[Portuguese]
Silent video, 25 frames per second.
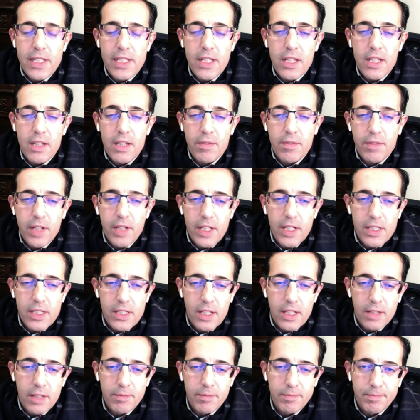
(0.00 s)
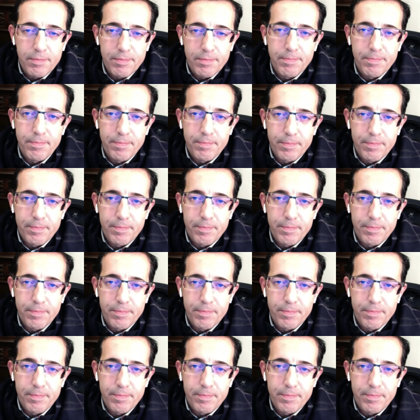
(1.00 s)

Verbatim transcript: fazem a diferença.